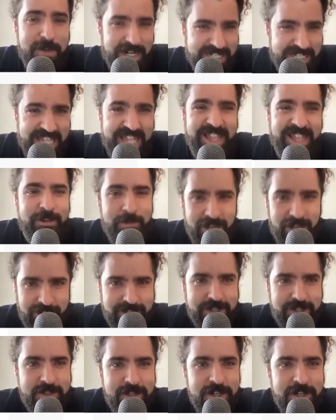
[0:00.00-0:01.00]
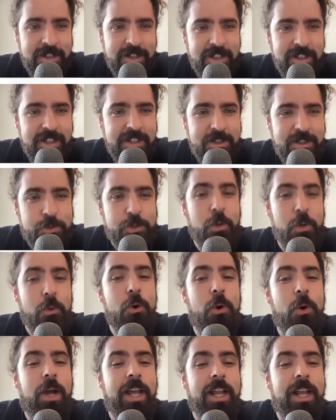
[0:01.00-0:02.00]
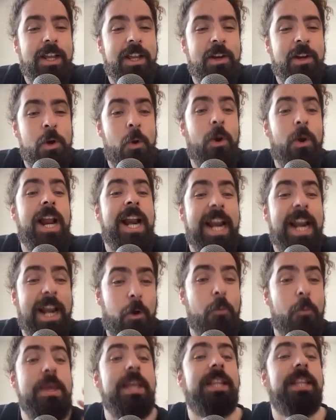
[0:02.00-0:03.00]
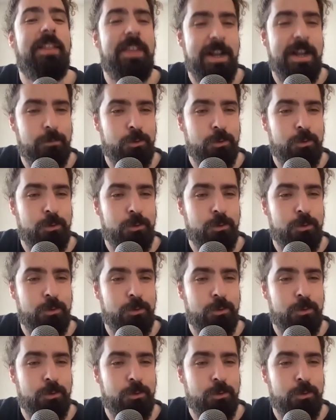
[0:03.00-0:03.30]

IMAX de adeveras, así según lo que Nolan recomienda,